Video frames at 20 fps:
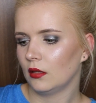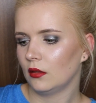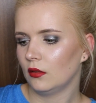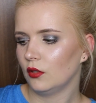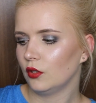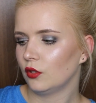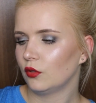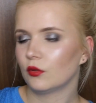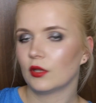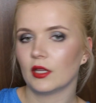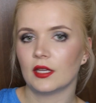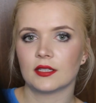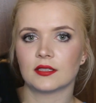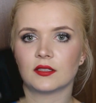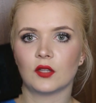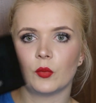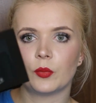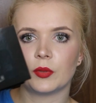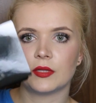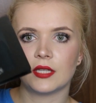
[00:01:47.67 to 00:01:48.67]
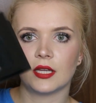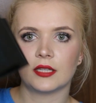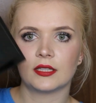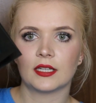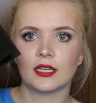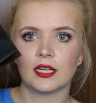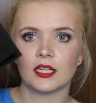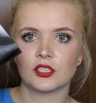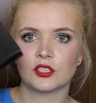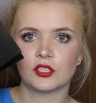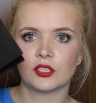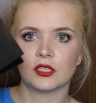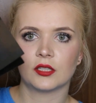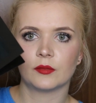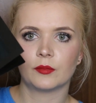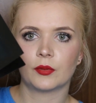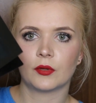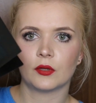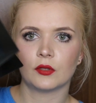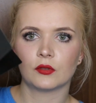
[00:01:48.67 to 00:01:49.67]
No i tutaj jest opisany każdy
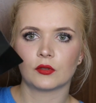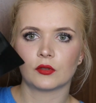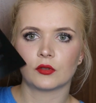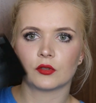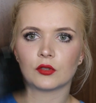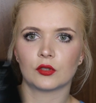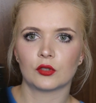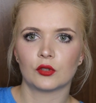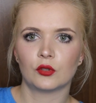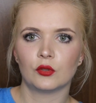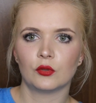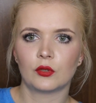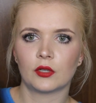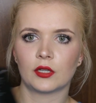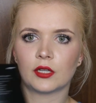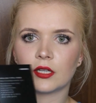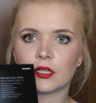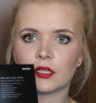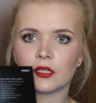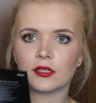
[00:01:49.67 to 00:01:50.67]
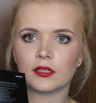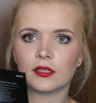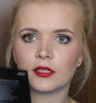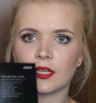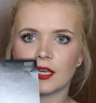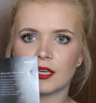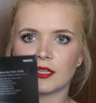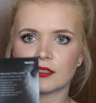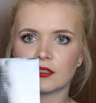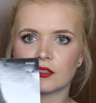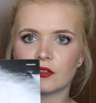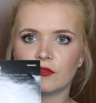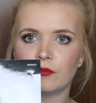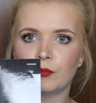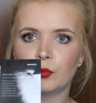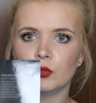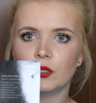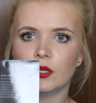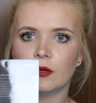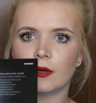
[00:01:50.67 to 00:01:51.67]
produkt, który jest w
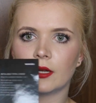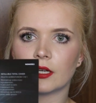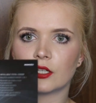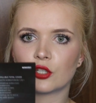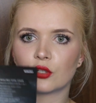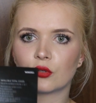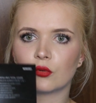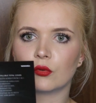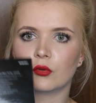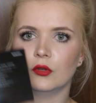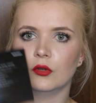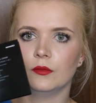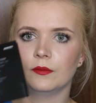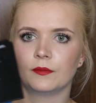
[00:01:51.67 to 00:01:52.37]
pudełeczku.